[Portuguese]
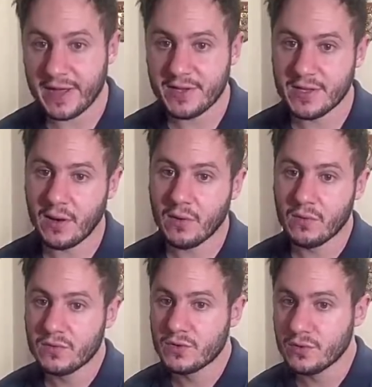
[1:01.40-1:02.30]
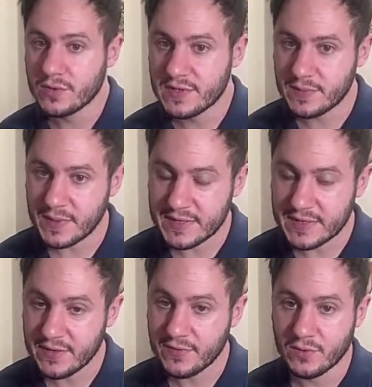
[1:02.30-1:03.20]
te dar alguns loots
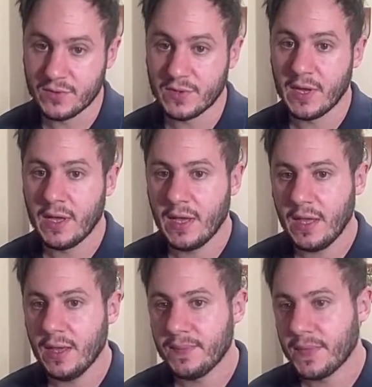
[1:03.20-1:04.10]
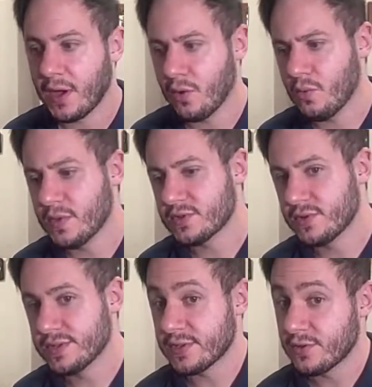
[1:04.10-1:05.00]
específicos e algumas
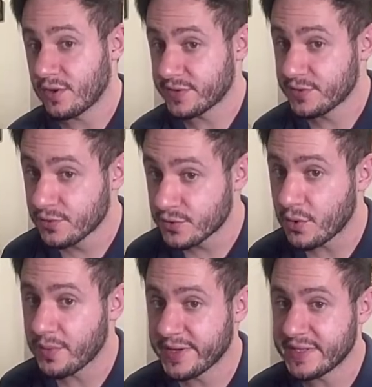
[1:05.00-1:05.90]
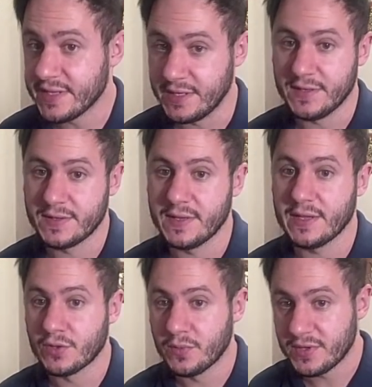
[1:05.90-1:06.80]
coisas novas nos comerciantes, e é
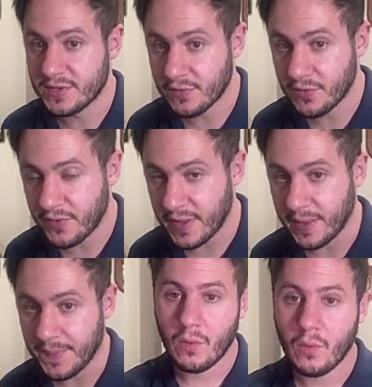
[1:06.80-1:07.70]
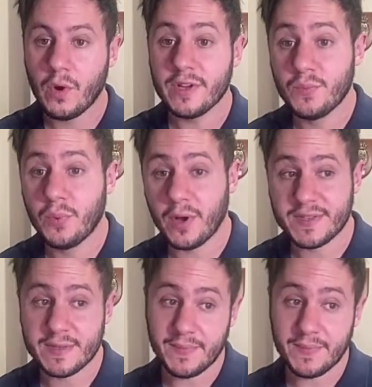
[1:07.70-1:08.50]
sobre isso que eu vou falar. O Word Boss